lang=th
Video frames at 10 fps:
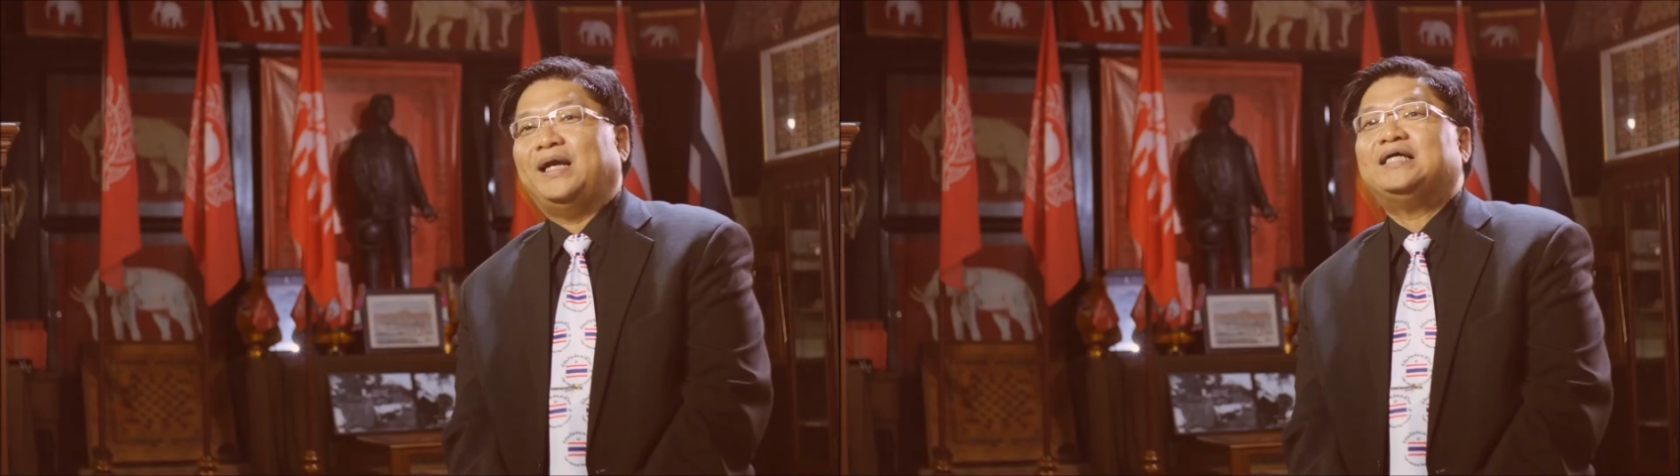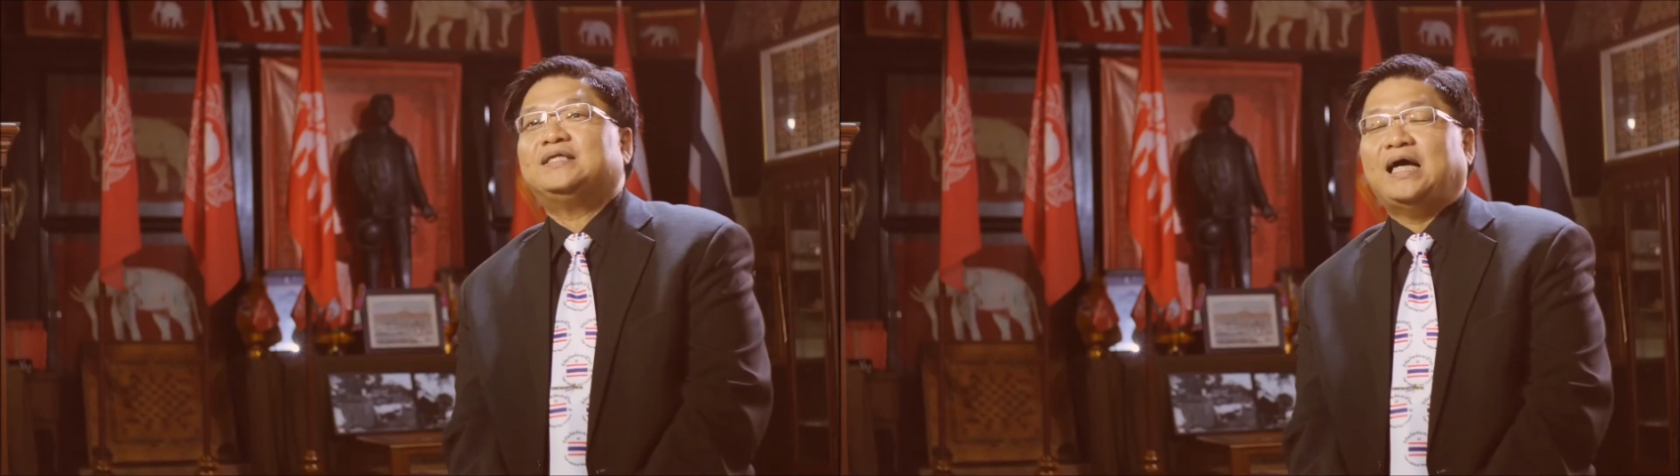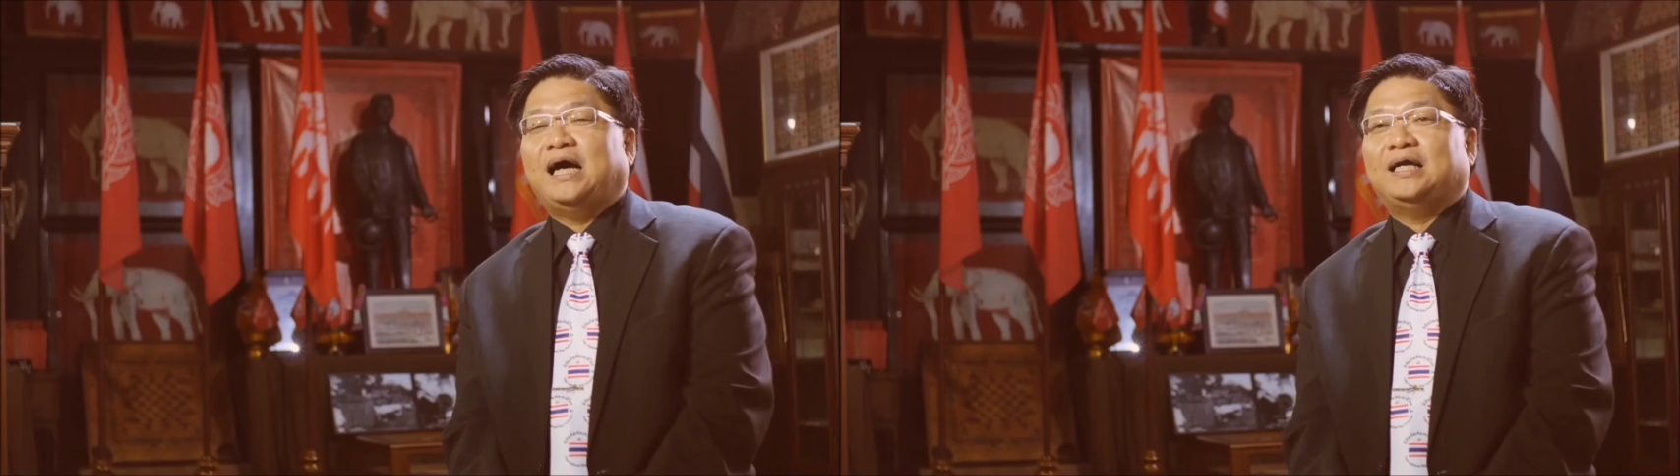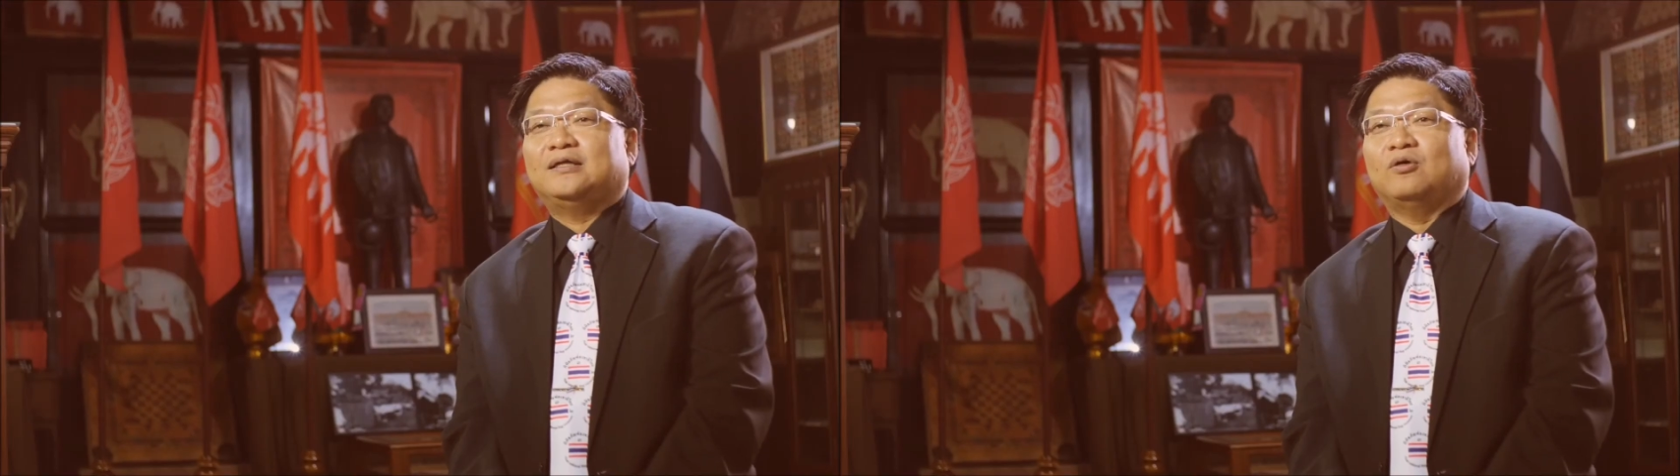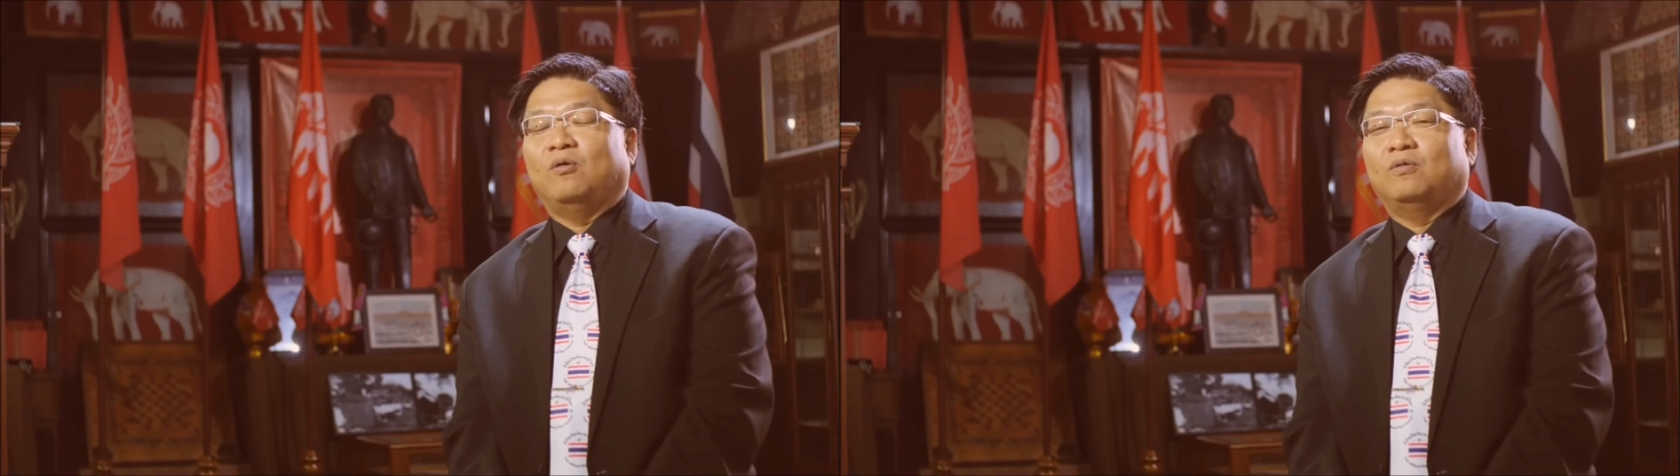พระราชทาน
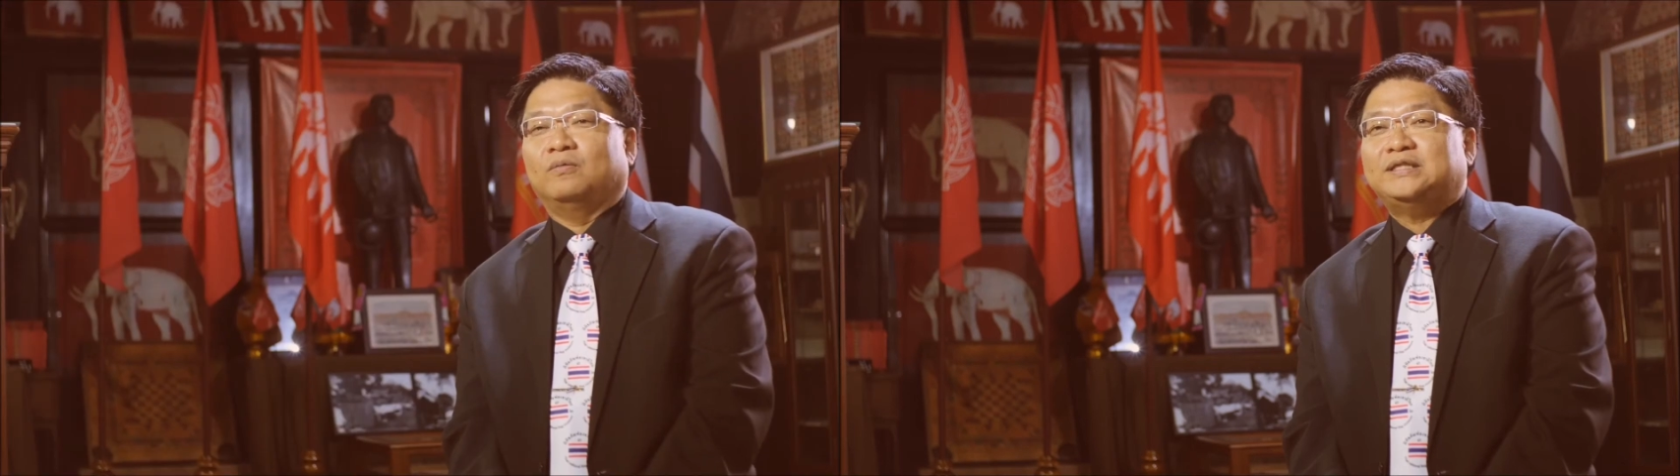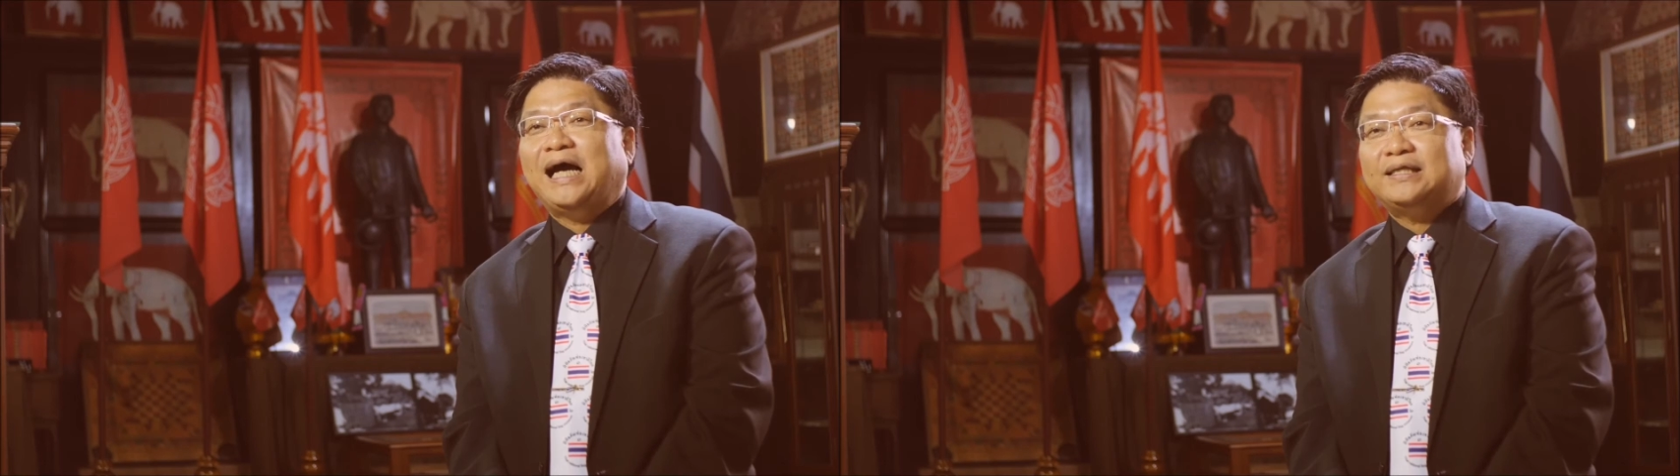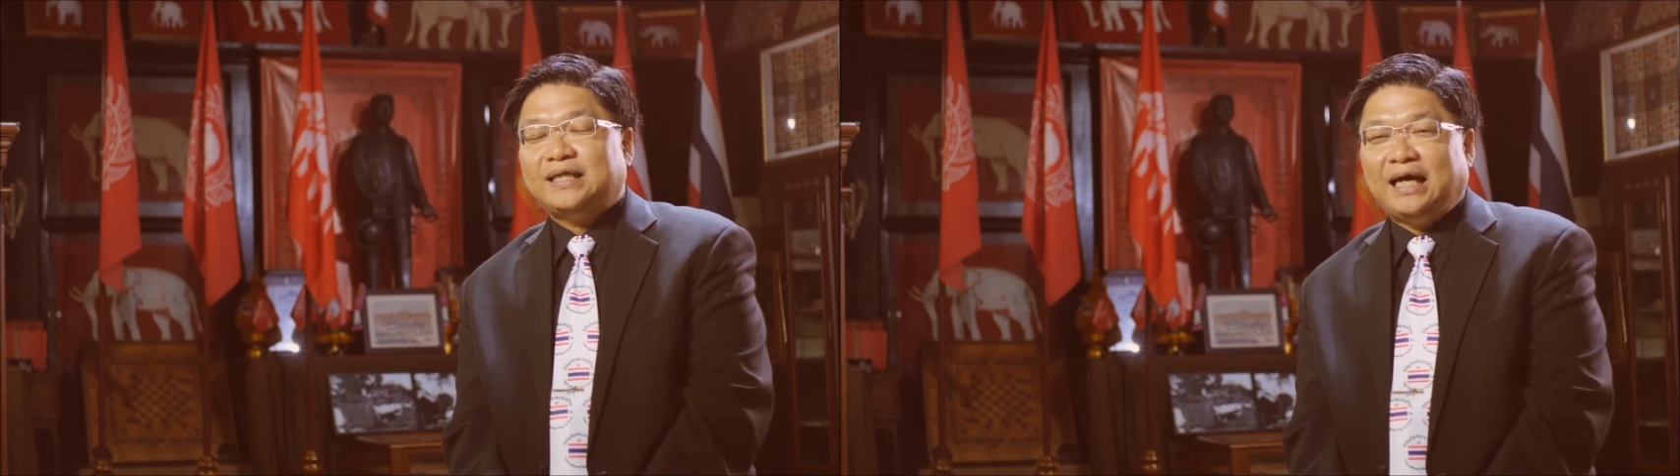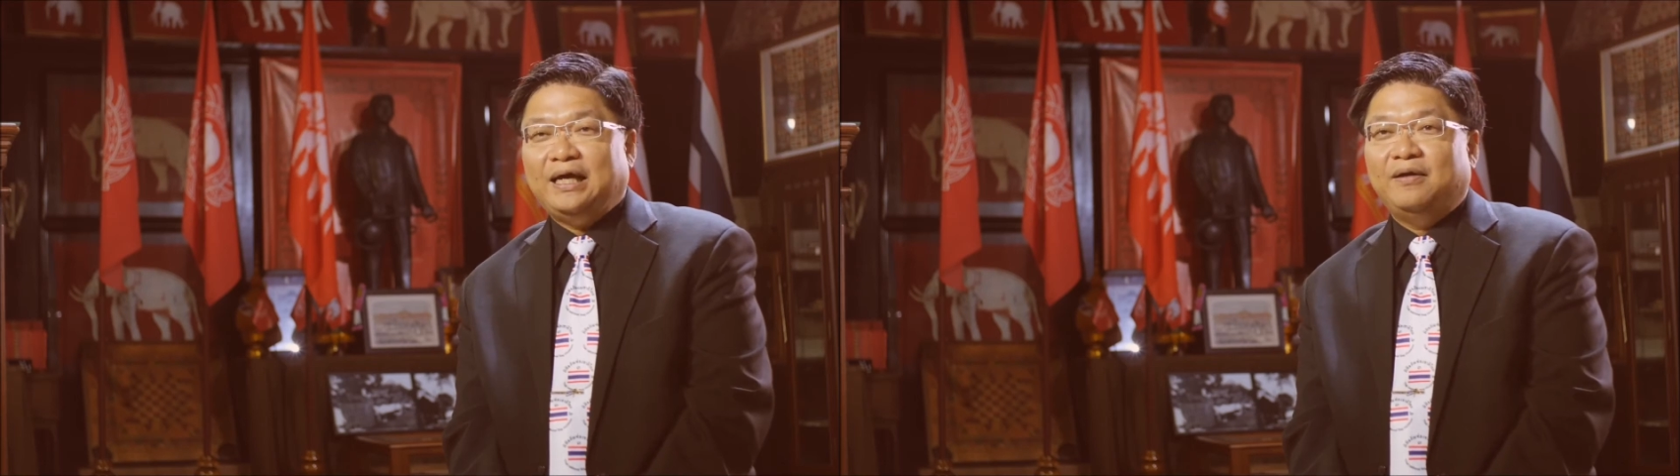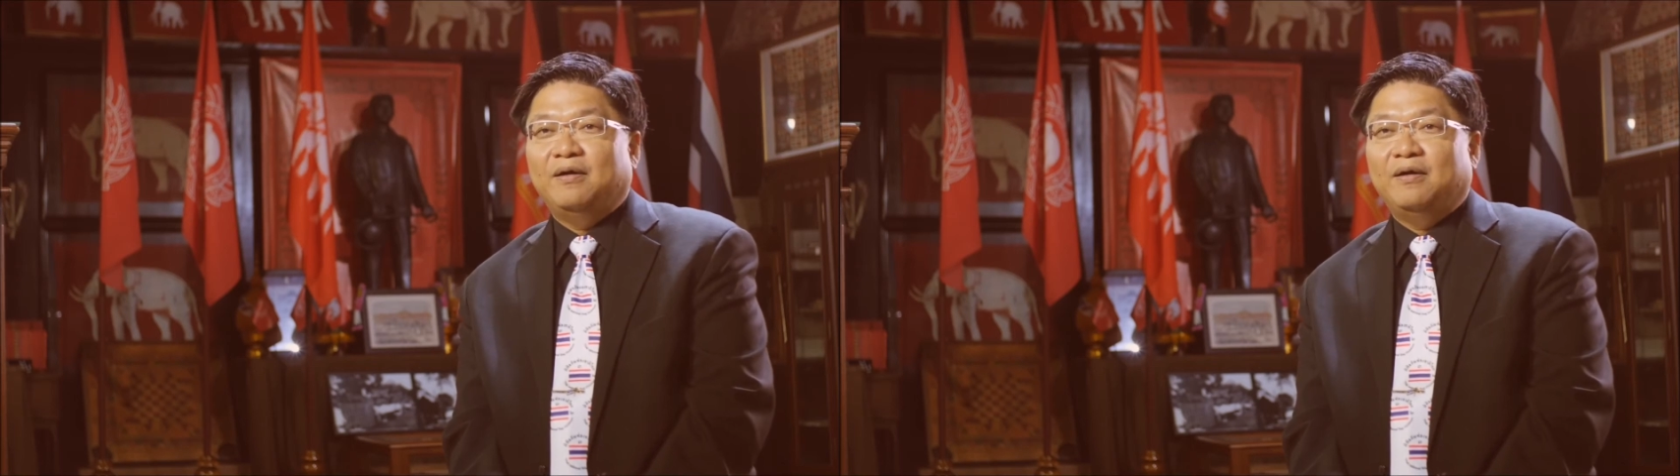ธงชาติไทย